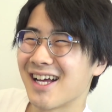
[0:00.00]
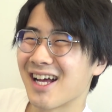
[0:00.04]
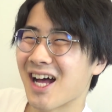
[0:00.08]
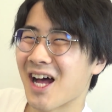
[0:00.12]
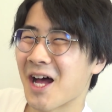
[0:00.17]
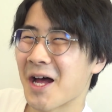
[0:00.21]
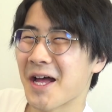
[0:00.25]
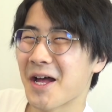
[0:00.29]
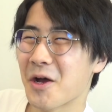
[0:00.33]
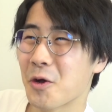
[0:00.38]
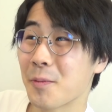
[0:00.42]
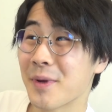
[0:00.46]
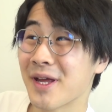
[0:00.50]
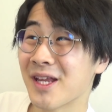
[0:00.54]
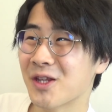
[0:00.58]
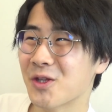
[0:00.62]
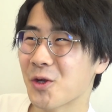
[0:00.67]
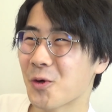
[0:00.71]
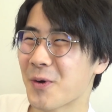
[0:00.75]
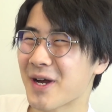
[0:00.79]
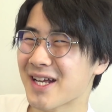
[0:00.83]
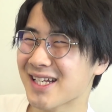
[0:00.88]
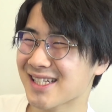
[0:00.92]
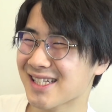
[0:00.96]
あーお弁
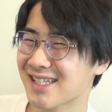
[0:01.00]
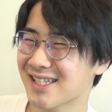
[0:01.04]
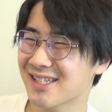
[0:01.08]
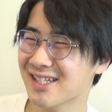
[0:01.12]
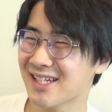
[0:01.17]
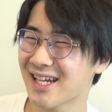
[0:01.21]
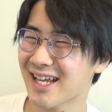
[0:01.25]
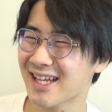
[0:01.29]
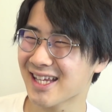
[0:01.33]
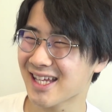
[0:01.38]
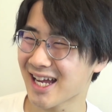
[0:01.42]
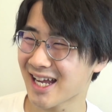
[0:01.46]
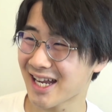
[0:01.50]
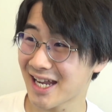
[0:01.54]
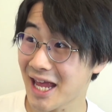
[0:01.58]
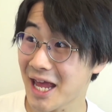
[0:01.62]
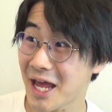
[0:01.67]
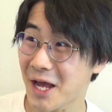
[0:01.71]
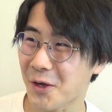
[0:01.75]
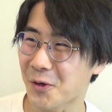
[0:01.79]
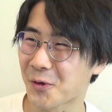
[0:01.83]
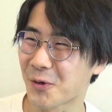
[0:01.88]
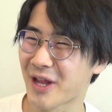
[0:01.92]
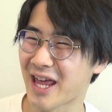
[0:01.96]
当忘れた
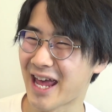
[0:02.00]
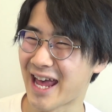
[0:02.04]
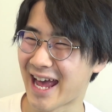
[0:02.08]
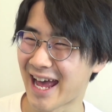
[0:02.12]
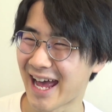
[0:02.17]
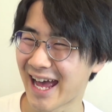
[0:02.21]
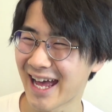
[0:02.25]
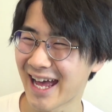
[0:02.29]
ねこれ